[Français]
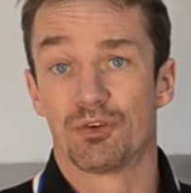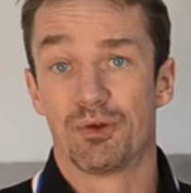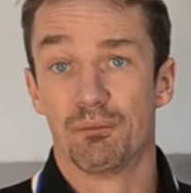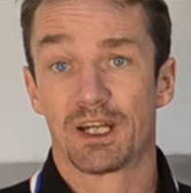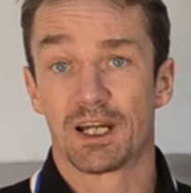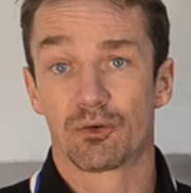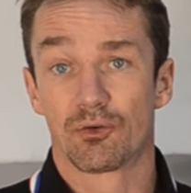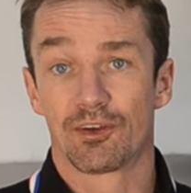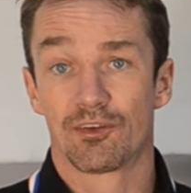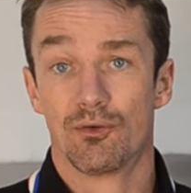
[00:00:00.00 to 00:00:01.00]
filmé quelques
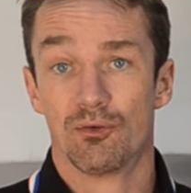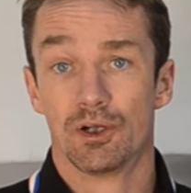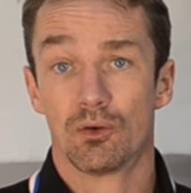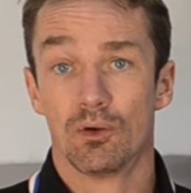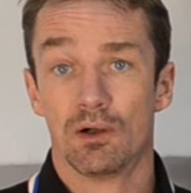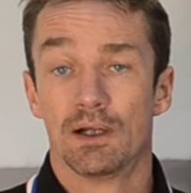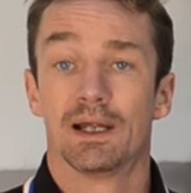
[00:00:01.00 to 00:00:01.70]
tricks de vélo